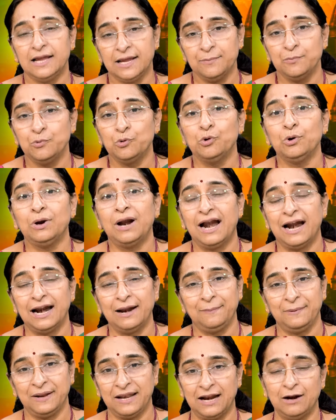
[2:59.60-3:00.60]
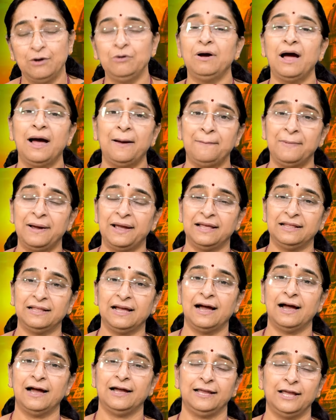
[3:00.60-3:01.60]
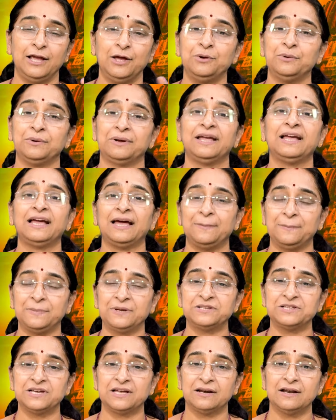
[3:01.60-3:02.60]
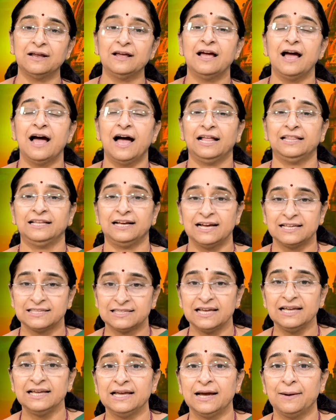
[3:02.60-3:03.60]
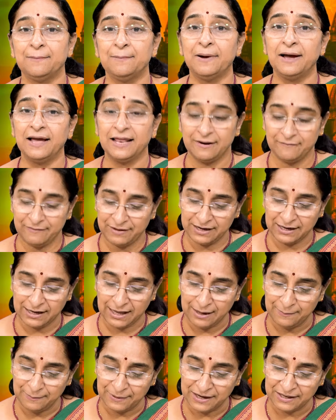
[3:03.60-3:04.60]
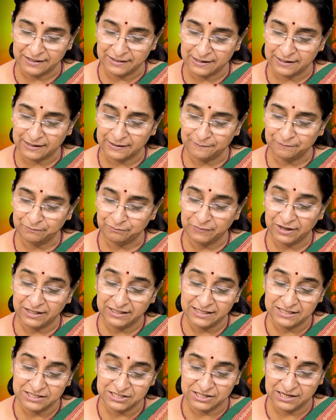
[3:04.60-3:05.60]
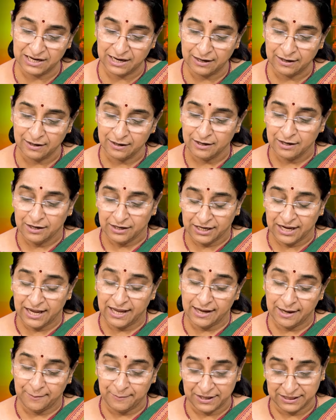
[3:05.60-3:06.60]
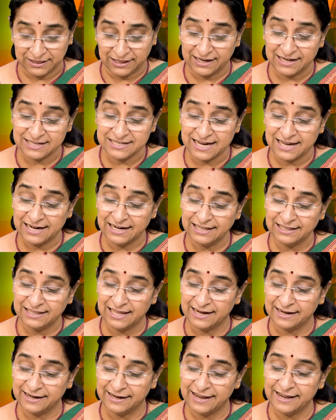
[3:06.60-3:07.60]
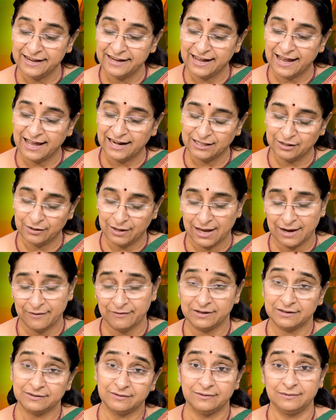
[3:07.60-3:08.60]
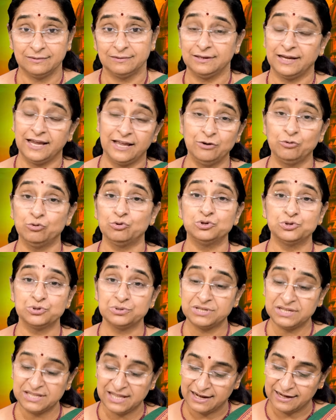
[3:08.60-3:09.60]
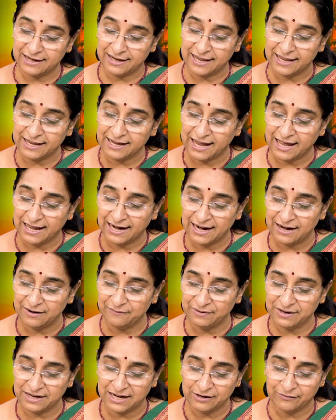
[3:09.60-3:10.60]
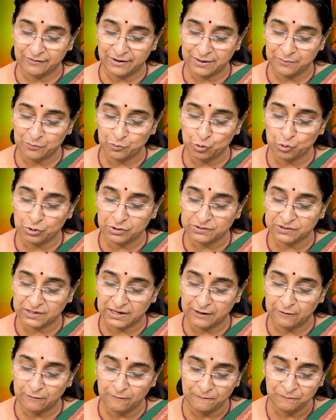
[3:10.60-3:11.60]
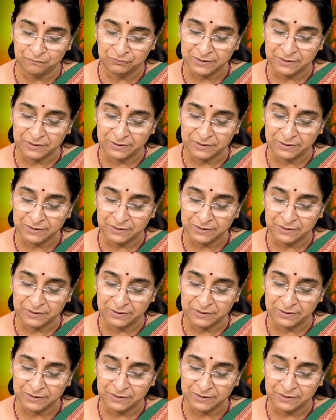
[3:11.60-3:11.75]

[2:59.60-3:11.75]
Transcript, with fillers: ఈ ముగ్గురు ఆడపిల్లలు ఆ అమ్మాయి ఆ ఏనుక్కి కనిపించారు అది కాస్త ఈ అమ్మాయిల వెనకాల పడిందట మదించిన ఏ మత్తగజాన్ని దాని ఘీంకార ఏనుగును చూసి దాని ఘీంకారాన్ని విన్నటువంటి ముగ్గురు స్త్రీలు